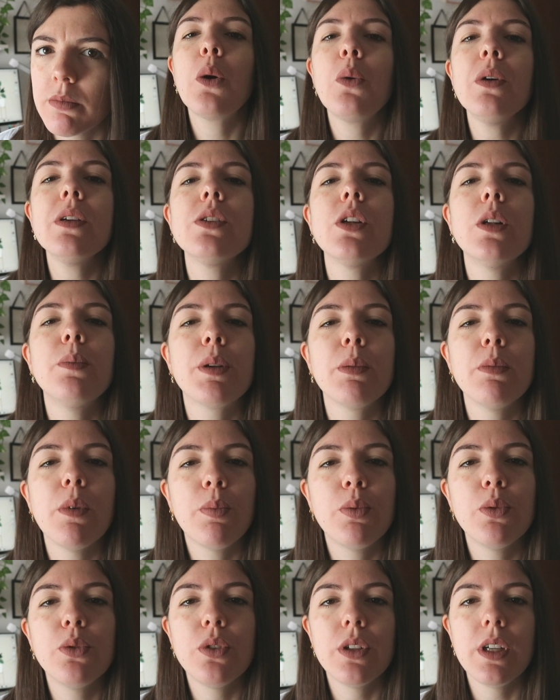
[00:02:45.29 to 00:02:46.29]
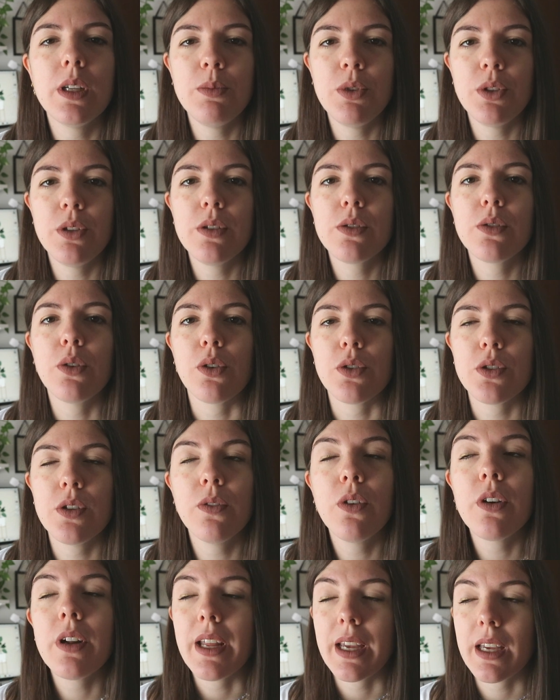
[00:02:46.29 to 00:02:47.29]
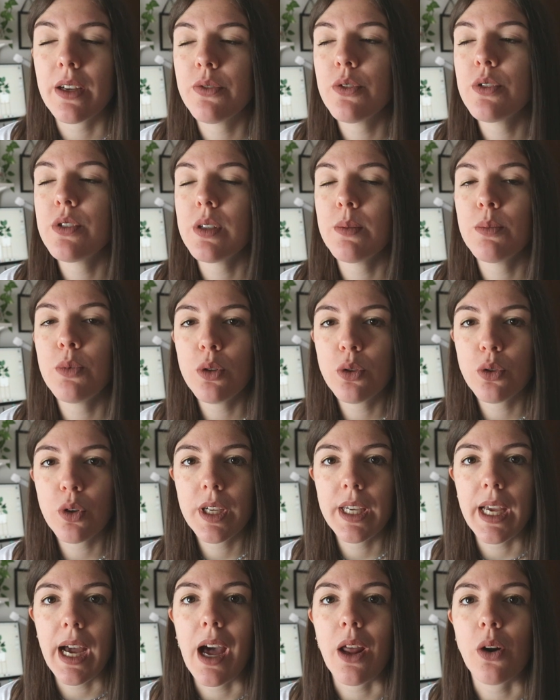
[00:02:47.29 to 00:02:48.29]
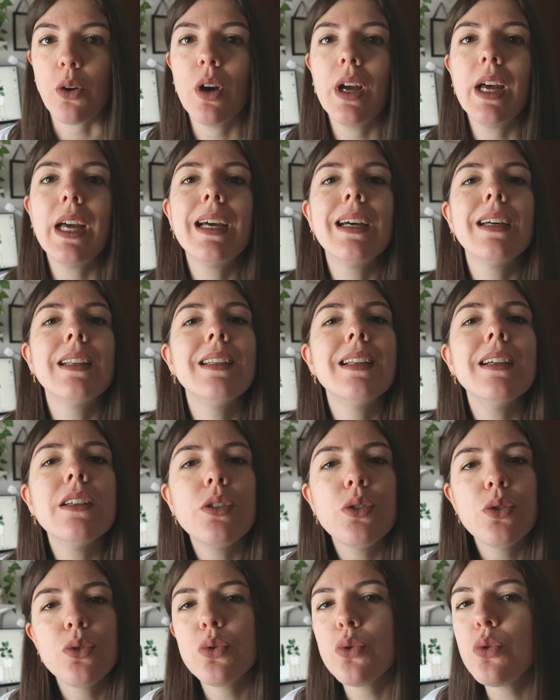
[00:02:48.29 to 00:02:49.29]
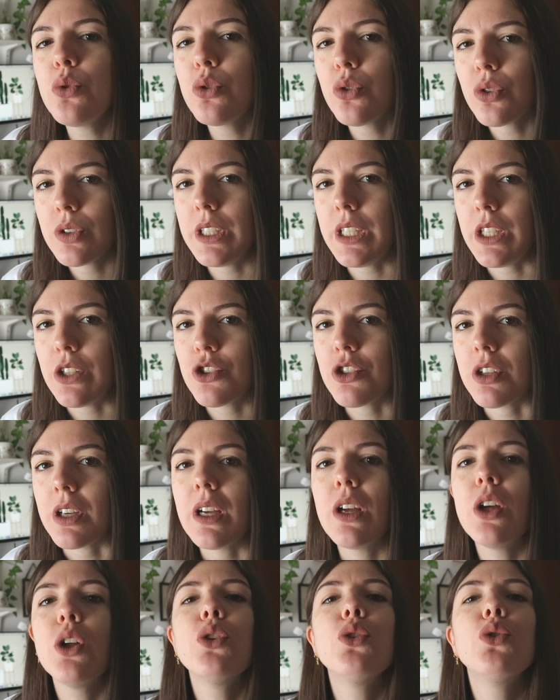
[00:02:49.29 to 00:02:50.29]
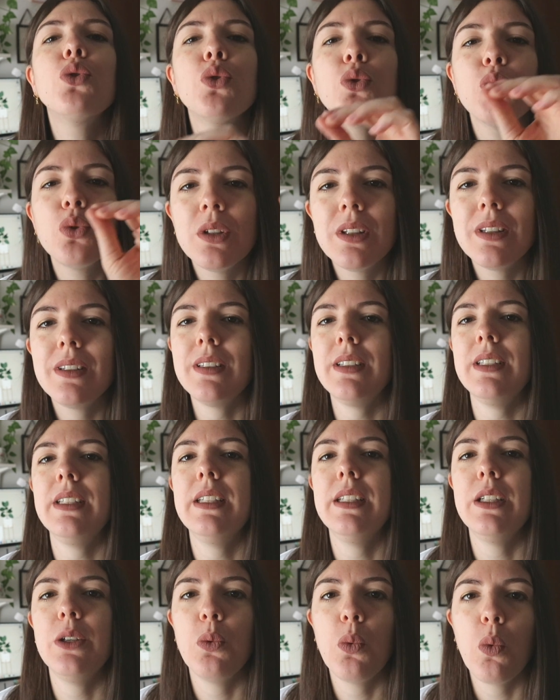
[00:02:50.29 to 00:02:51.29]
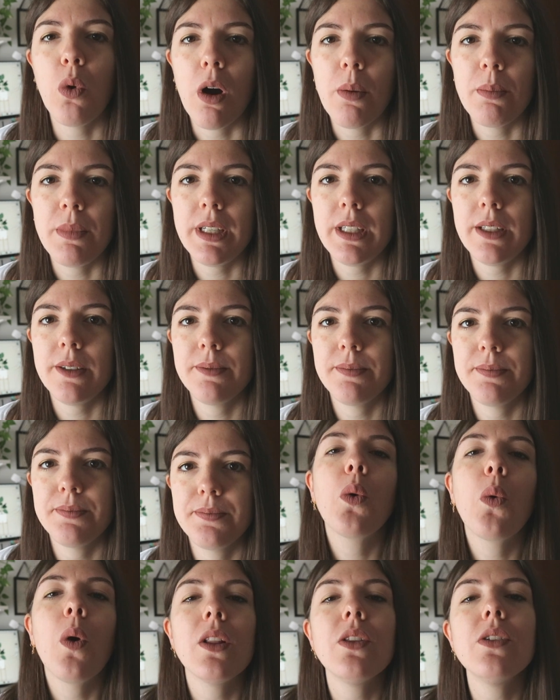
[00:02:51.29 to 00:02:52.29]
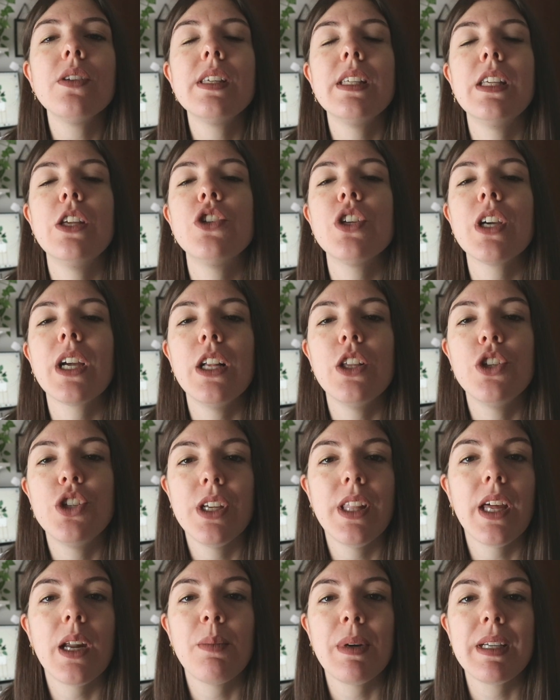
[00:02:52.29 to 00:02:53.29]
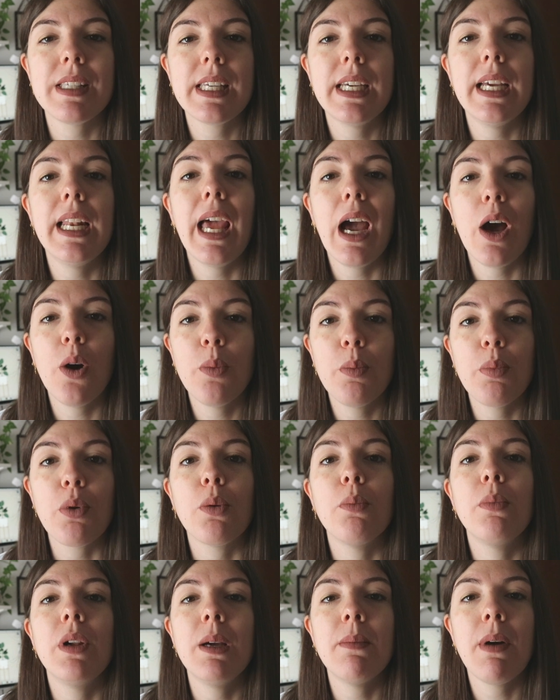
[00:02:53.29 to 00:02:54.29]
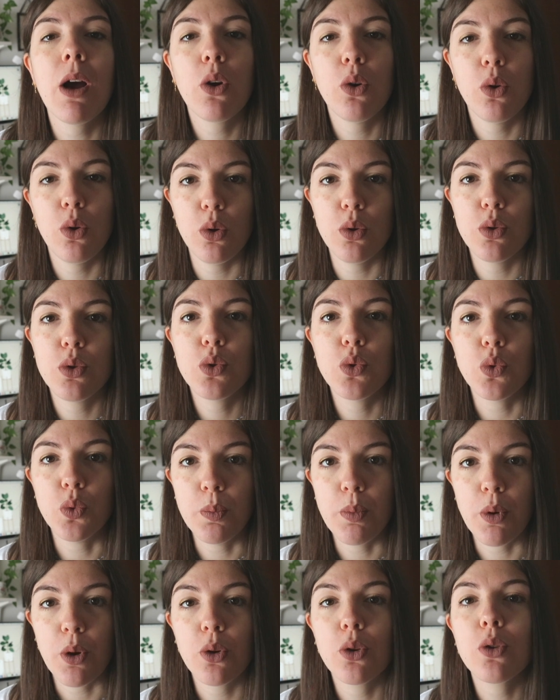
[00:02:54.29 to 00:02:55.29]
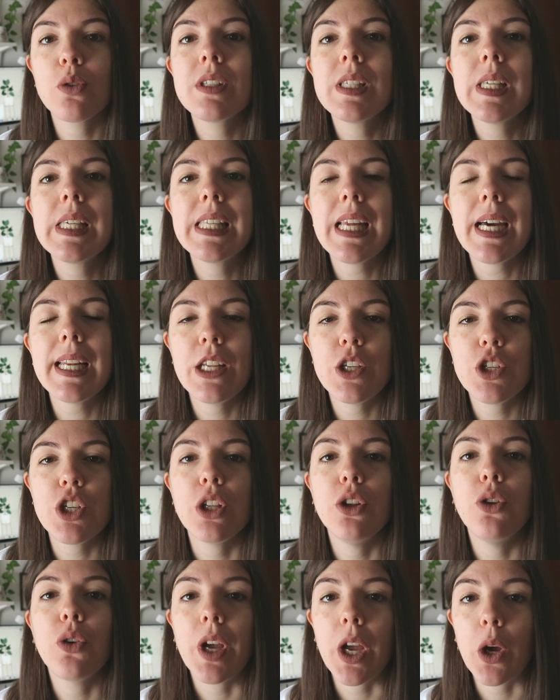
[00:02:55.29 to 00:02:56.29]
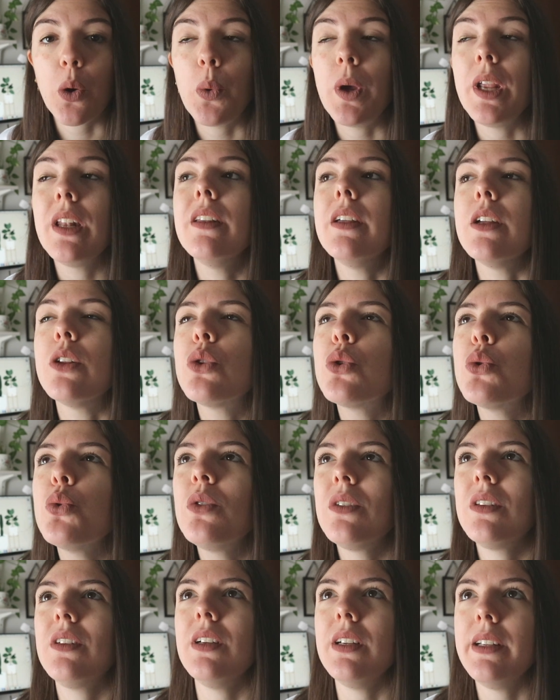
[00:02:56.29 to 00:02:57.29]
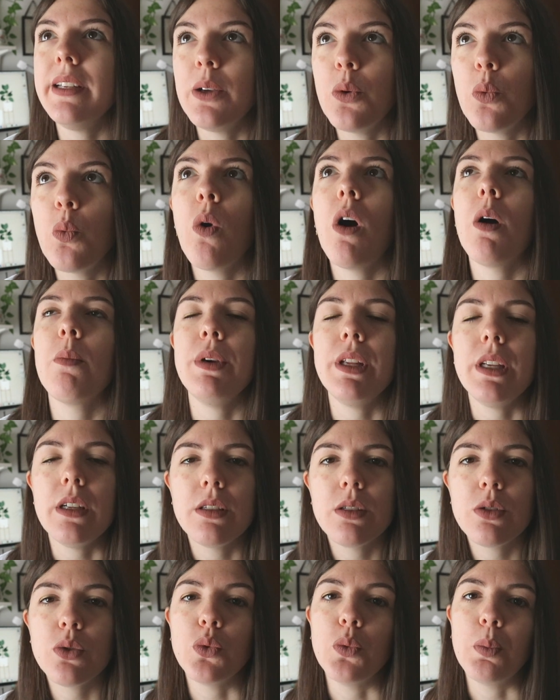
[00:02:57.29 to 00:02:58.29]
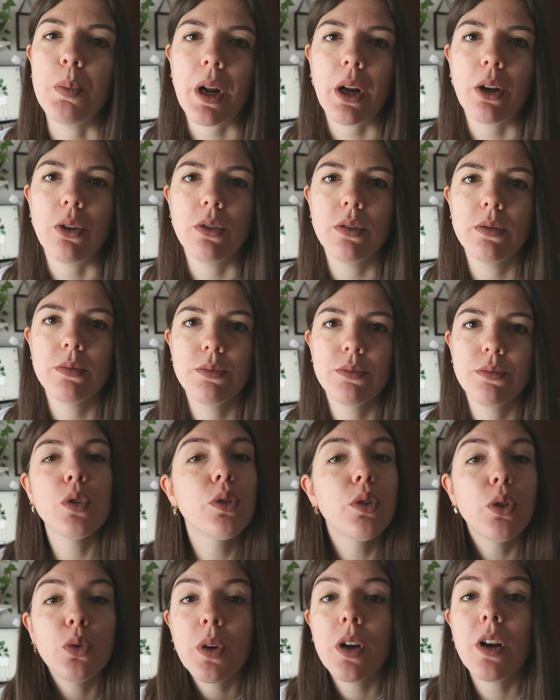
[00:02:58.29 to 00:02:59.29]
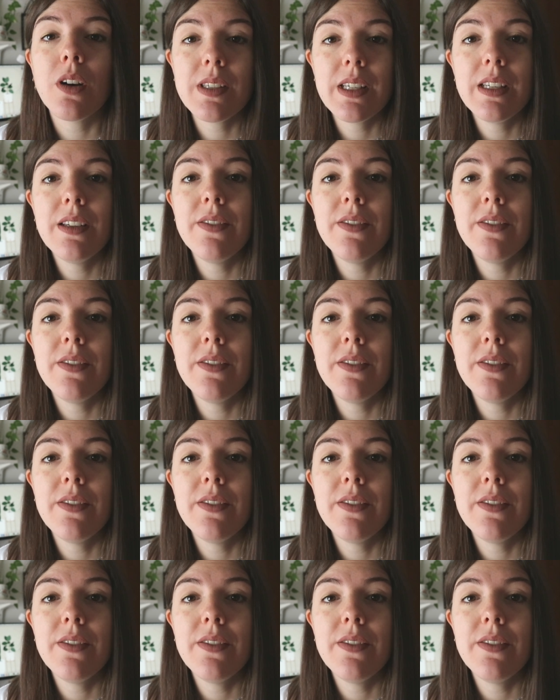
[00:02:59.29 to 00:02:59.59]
Questo è il primo punto del mio discorso e vorrei che fosse molto chiaro. Nessuno dice tutti gli uomini. Quando si dice che il genere maschile ha un problema con lo stupro, non si sta dicendo che quindi tutti gli uomini stuprano. Sono due cose